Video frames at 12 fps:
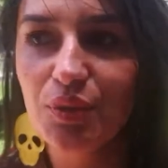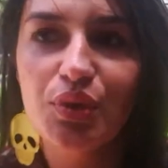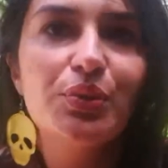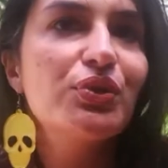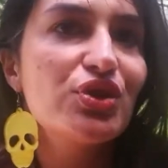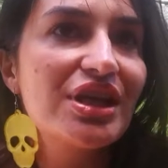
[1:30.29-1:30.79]

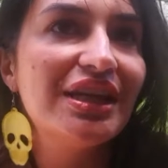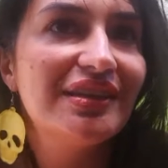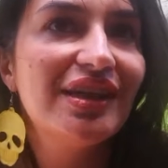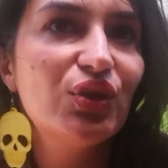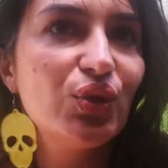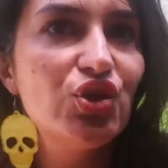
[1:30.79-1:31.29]
proprio
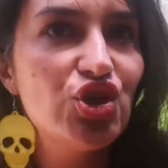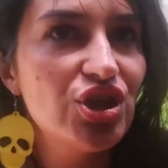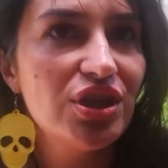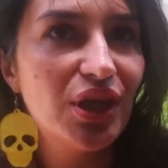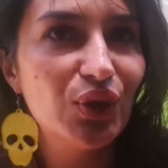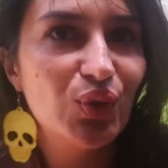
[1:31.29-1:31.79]
scattato in
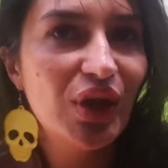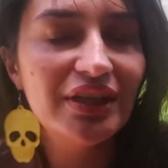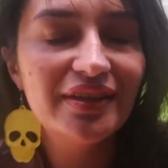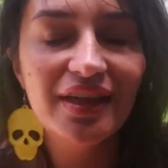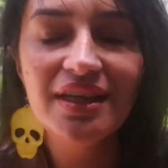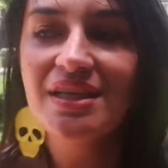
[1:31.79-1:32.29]
Cina
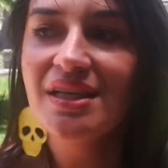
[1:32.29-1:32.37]
durante